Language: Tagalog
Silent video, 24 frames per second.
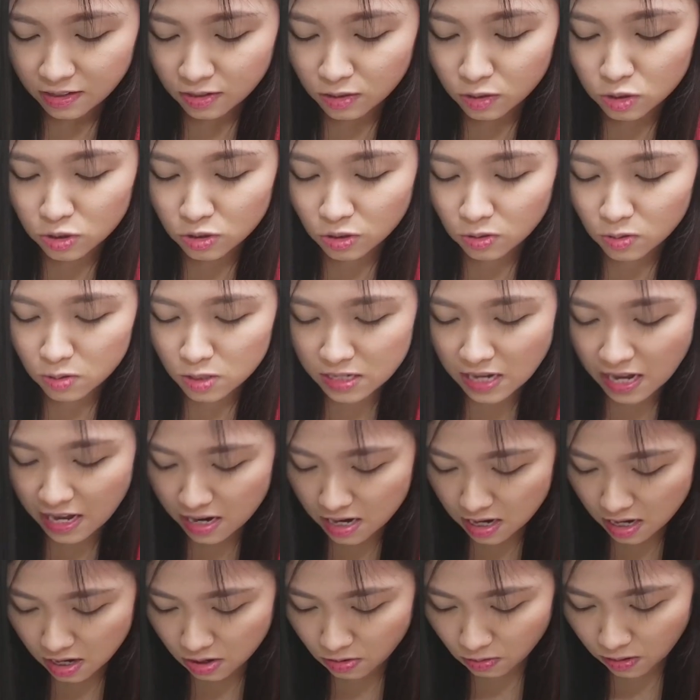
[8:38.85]
gusto ko
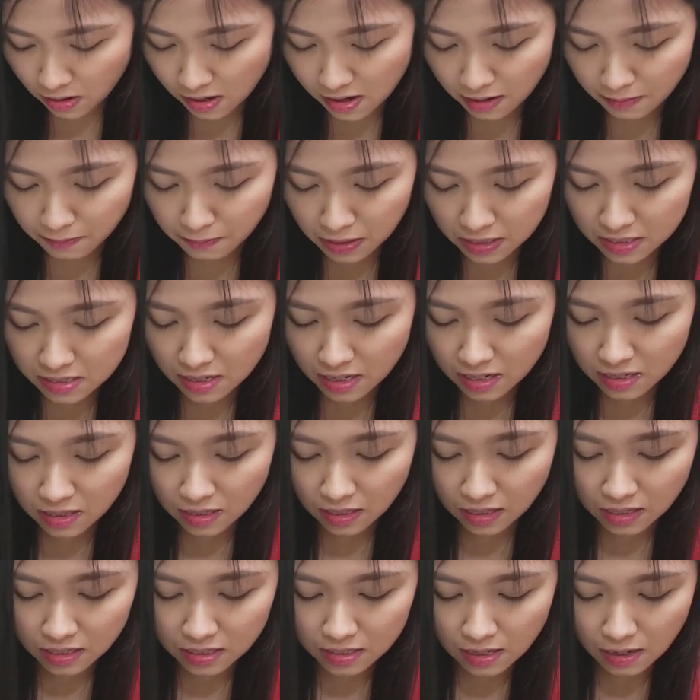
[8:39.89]
sana yung
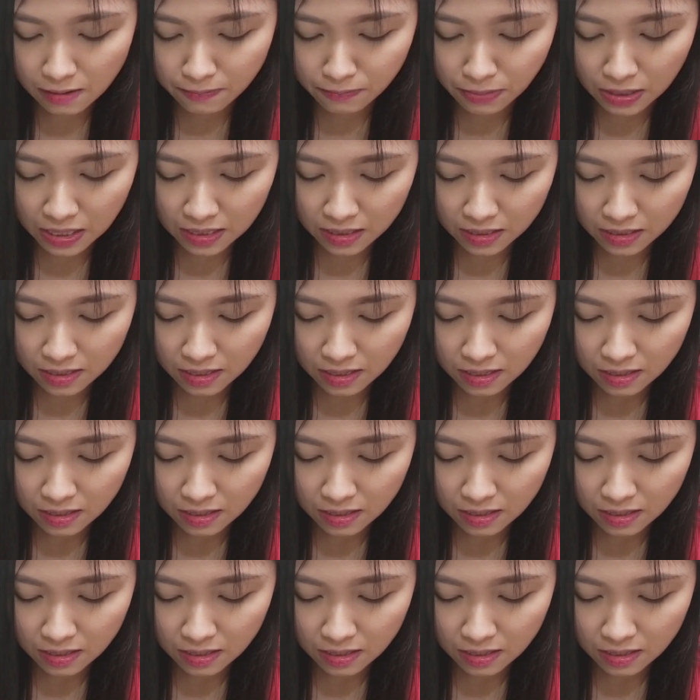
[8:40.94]
kalabasan is a bit